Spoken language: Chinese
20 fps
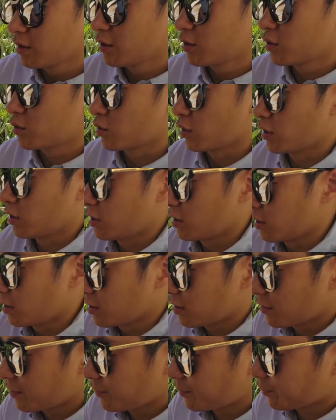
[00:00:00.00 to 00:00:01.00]
所以
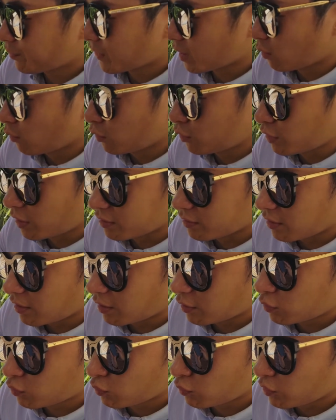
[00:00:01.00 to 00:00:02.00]
我选择
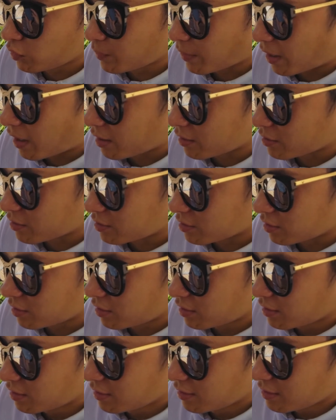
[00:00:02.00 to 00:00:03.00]
输入一百二十，
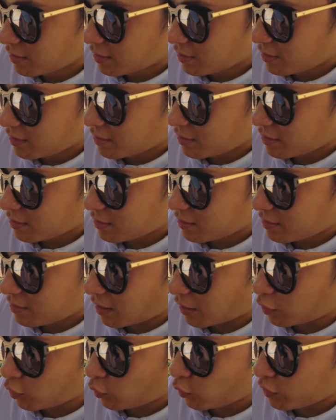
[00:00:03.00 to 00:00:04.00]
他
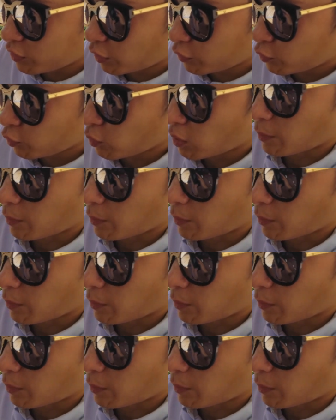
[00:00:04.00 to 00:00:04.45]
就会要求我